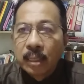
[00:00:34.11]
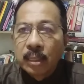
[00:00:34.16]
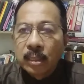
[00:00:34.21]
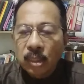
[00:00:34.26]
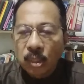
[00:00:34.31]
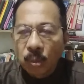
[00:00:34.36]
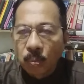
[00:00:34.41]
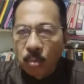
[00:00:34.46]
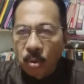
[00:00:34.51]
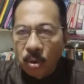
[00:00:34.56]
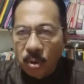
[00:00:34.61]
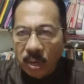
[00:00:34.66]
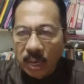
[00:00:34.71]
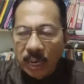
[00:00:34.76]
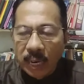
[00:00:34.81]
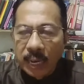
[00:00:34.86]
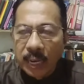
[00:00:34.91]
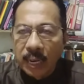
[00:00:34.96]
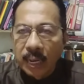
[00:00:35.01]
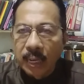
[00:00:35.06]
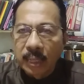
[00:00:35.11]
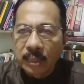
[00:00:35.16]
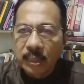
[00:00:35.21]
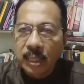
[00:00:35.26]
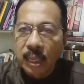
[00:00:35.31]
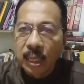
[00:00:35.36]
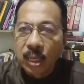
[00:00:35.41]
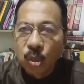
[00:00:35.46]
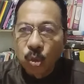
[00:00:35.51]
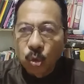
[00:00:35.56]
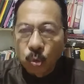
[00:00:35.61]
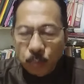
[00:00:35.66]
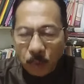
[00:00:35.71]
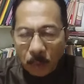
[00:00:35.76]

Semoga seluruh